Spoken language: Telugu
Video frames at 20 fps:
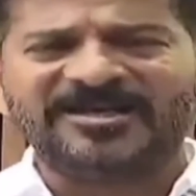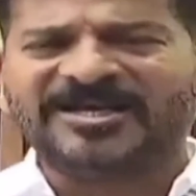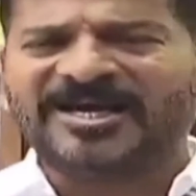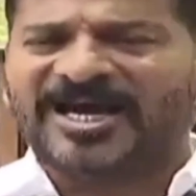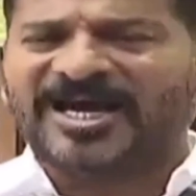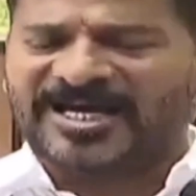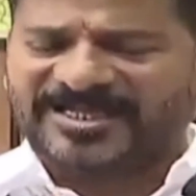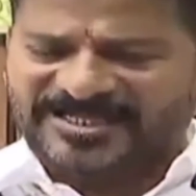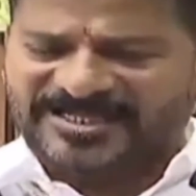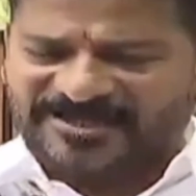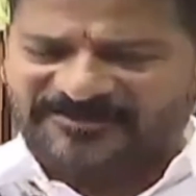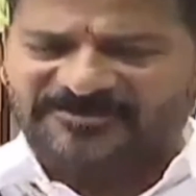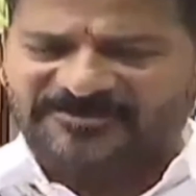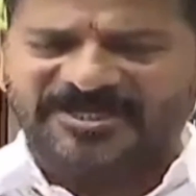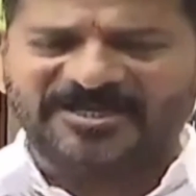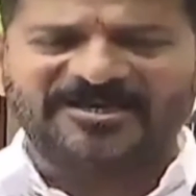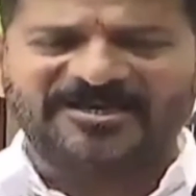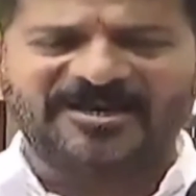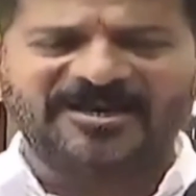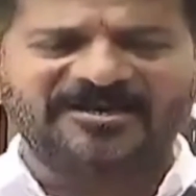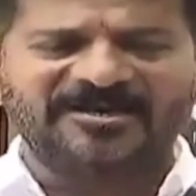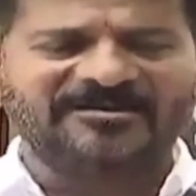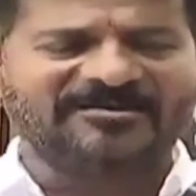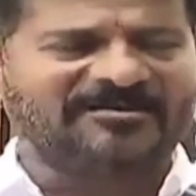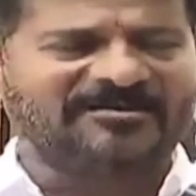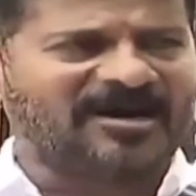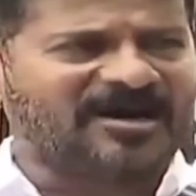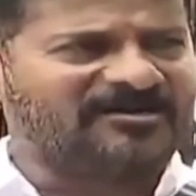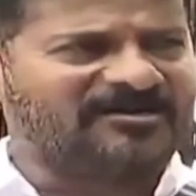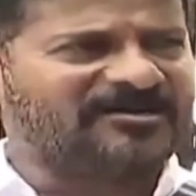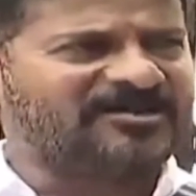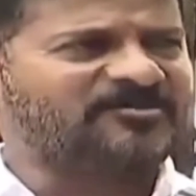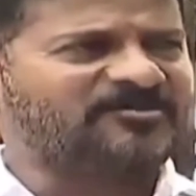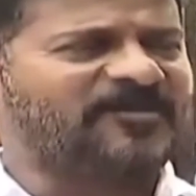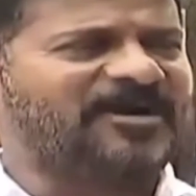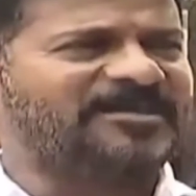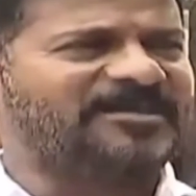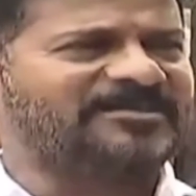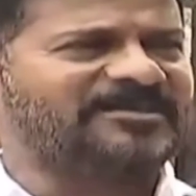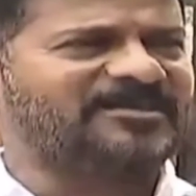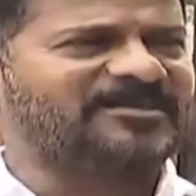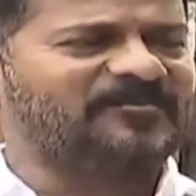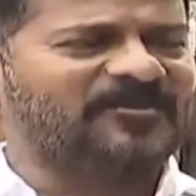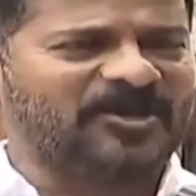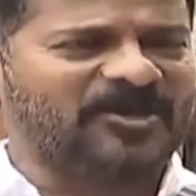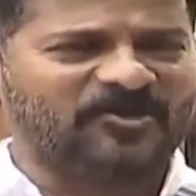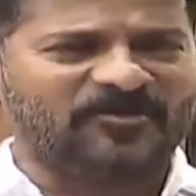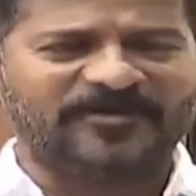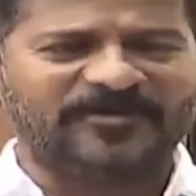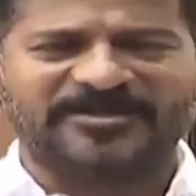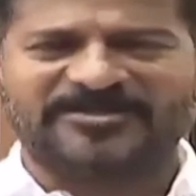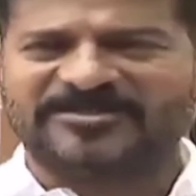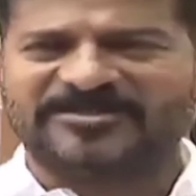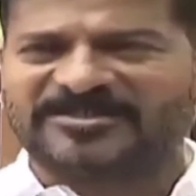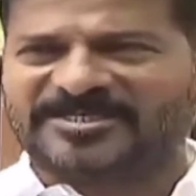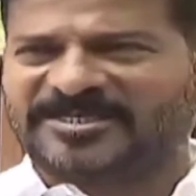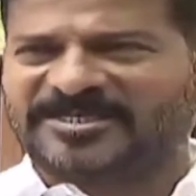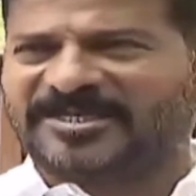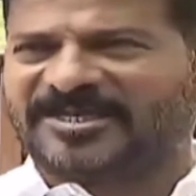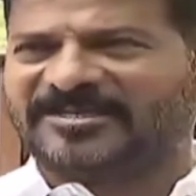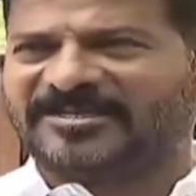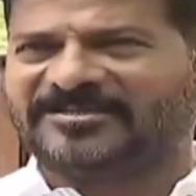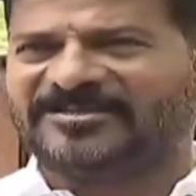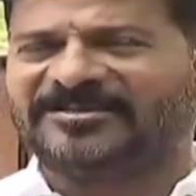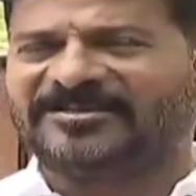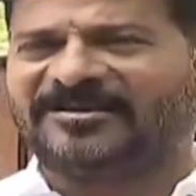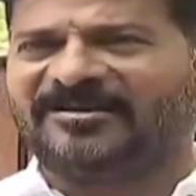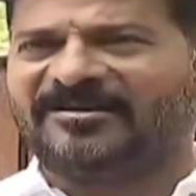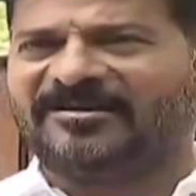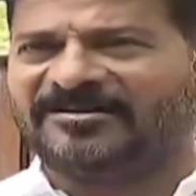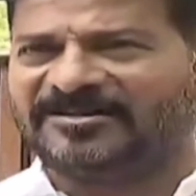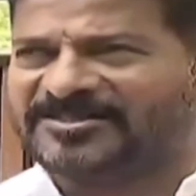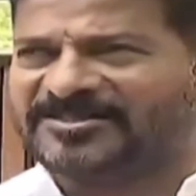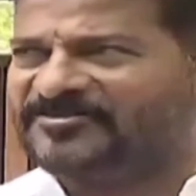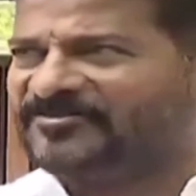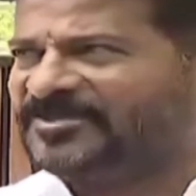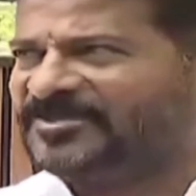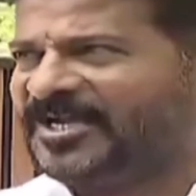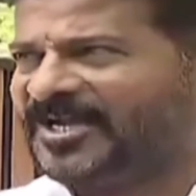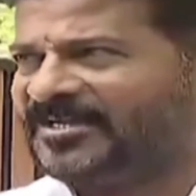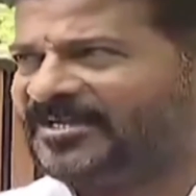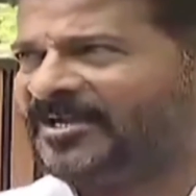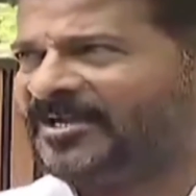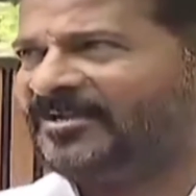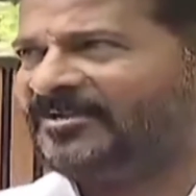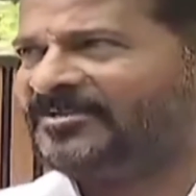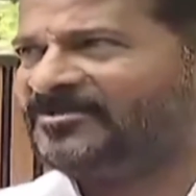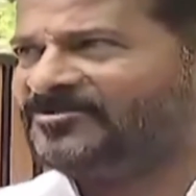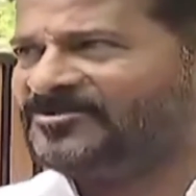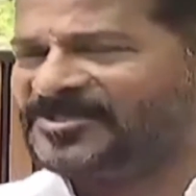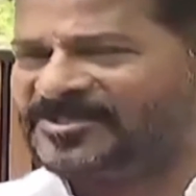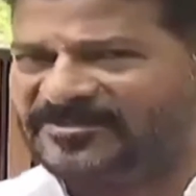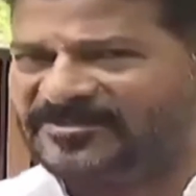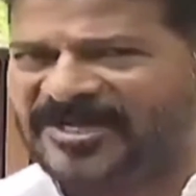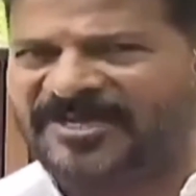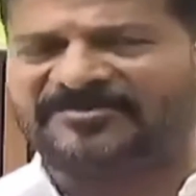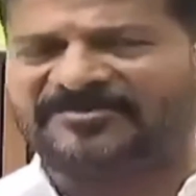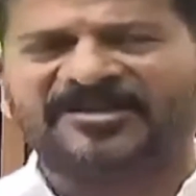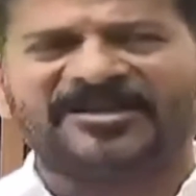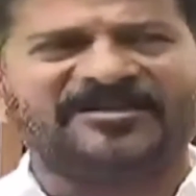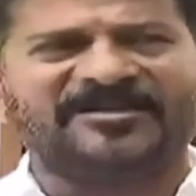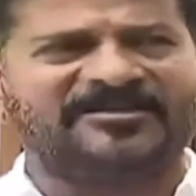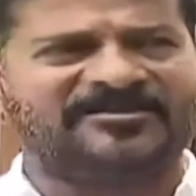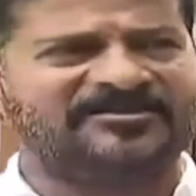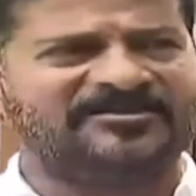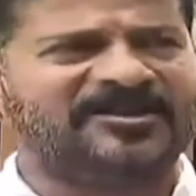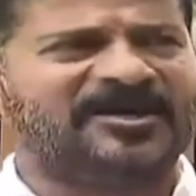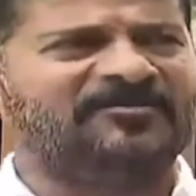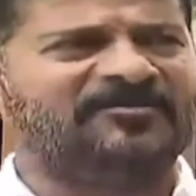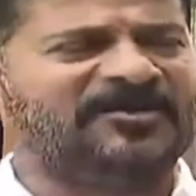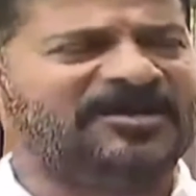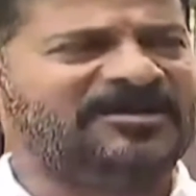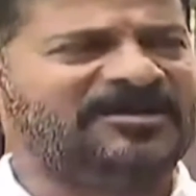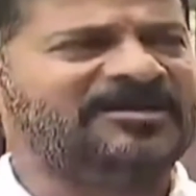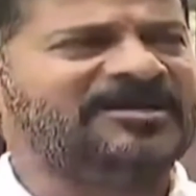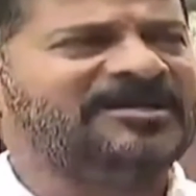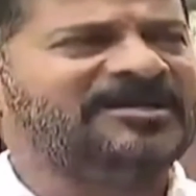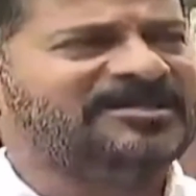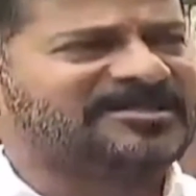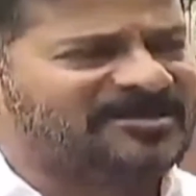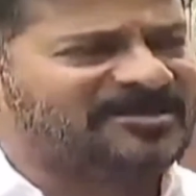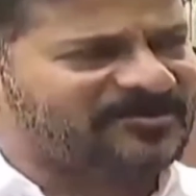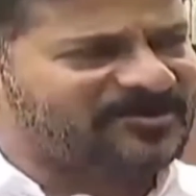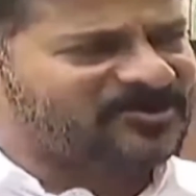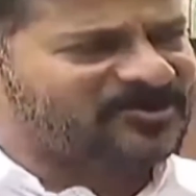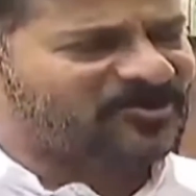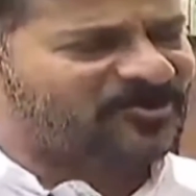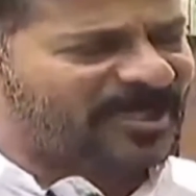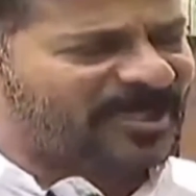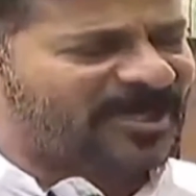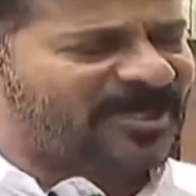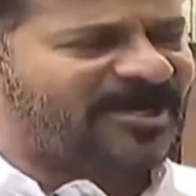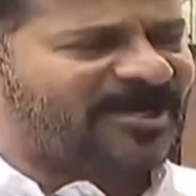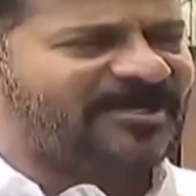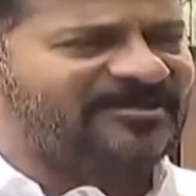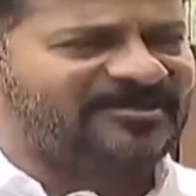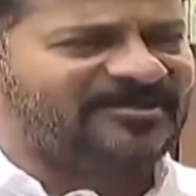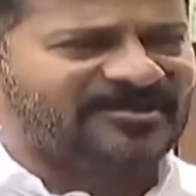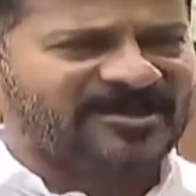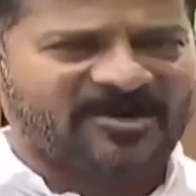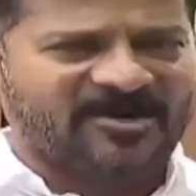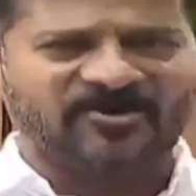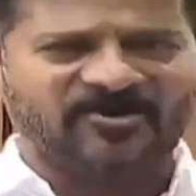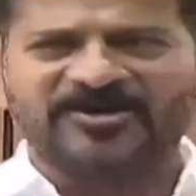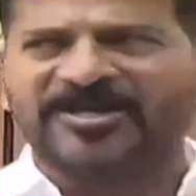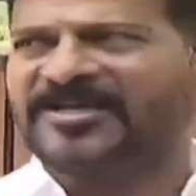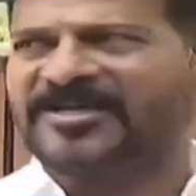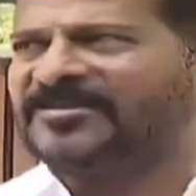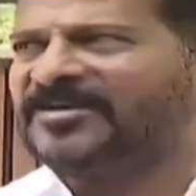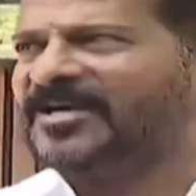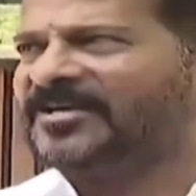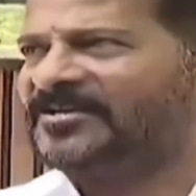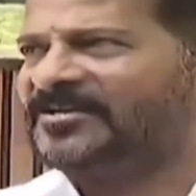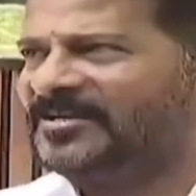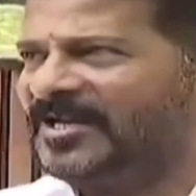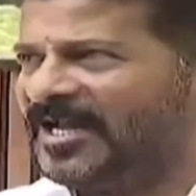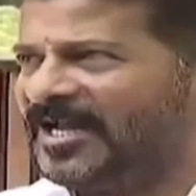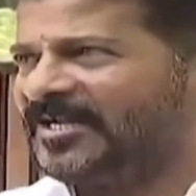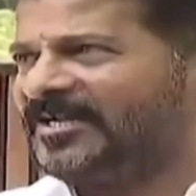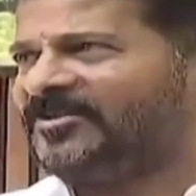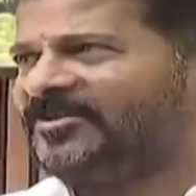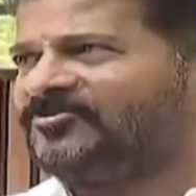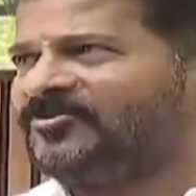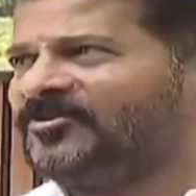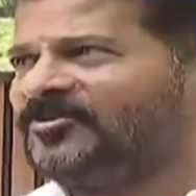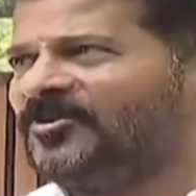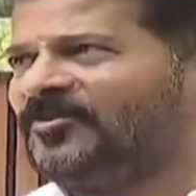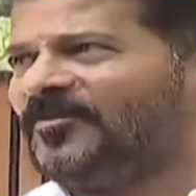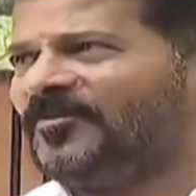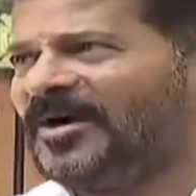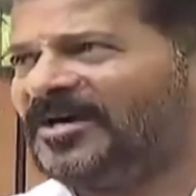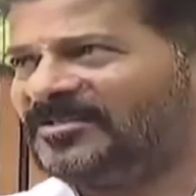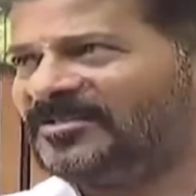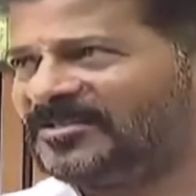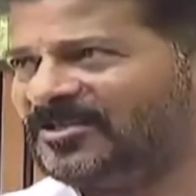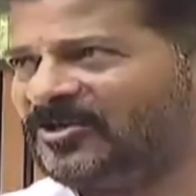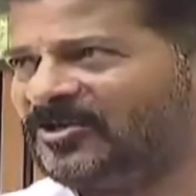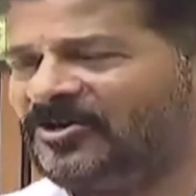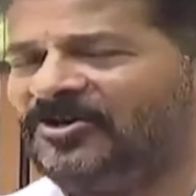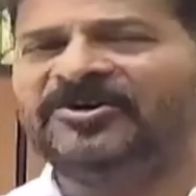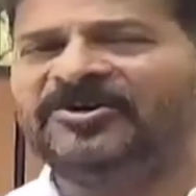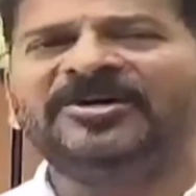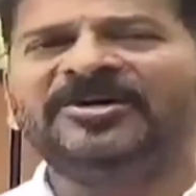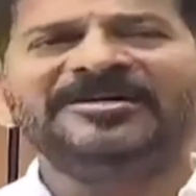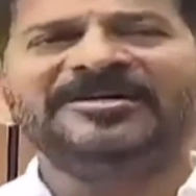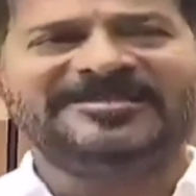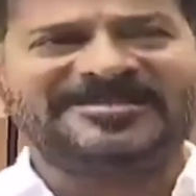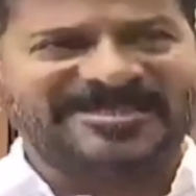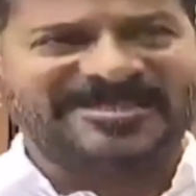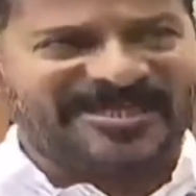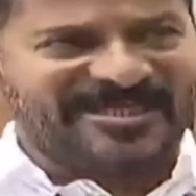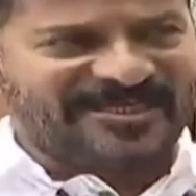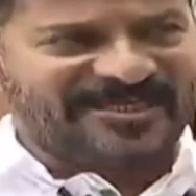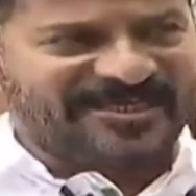అదేవిధంగా కాంగ్రెస్ పార్టీని బలోపేతం చేయడానికి కాంగ్రెస్ విధానాలను సిద్ధాంతాలను నమ్మి శ్రీమతి సోనియా గాంధీ రాహుల్ గాంధీ గారి నాయకత్వంలో పార్టీలో చేరే